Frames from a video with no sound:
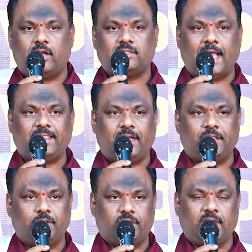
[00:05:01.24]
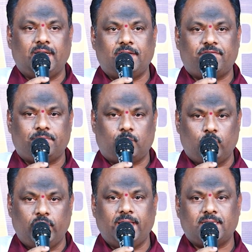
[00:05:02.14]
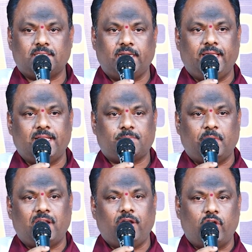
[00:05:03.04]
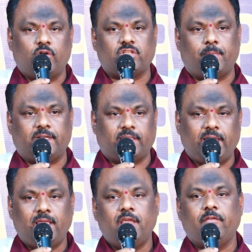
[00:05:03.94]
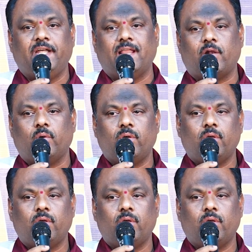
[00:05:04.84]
కూడా చేతనవుతుంది చిన్న టూ ఇయర్స్ త్రీ ఇయర్స్ పిల్లల్ని కూడా కూర్చోబెడితే వింటారు